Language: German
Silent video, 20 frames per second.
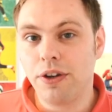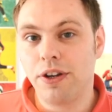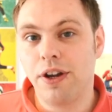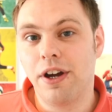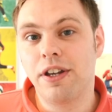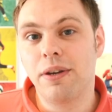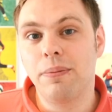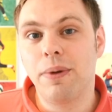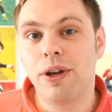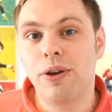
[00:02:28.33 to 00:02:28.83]
Da
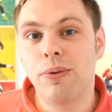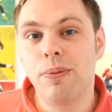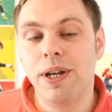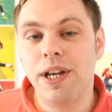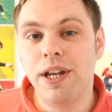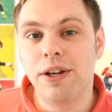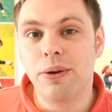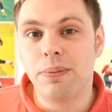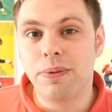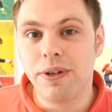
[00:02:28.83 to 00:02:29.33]
hatte man
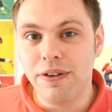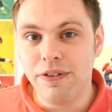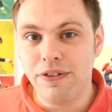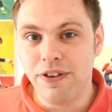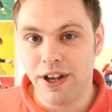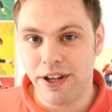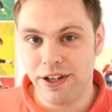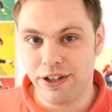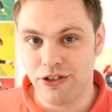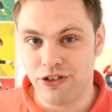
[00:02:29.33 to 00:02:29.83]
überlegt, ob die
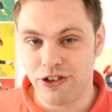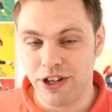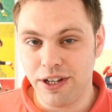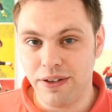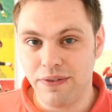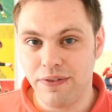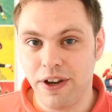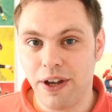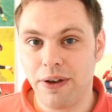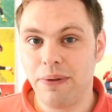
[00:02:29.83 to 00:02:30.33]
vielleicht
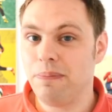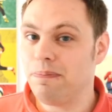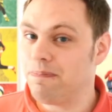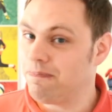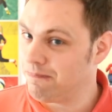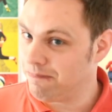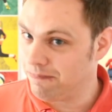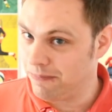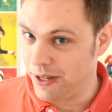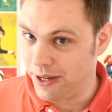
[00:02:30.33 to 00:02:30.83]
gestrichen werden.
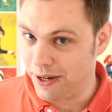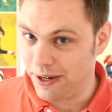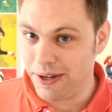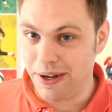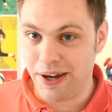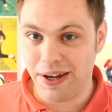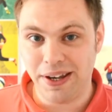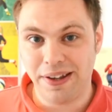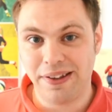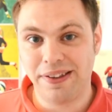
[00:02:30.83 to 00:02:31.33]

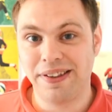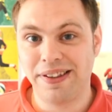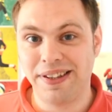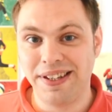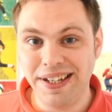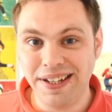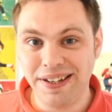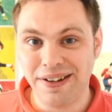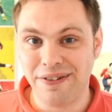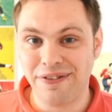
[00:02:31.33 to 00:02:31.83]
Nein, das ist
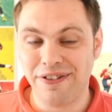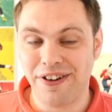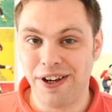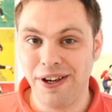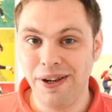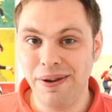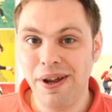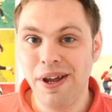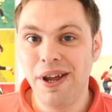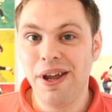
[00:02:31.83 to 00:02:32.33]
nicht der
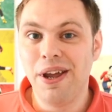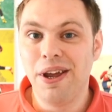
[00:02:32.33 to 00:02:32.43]
Fall.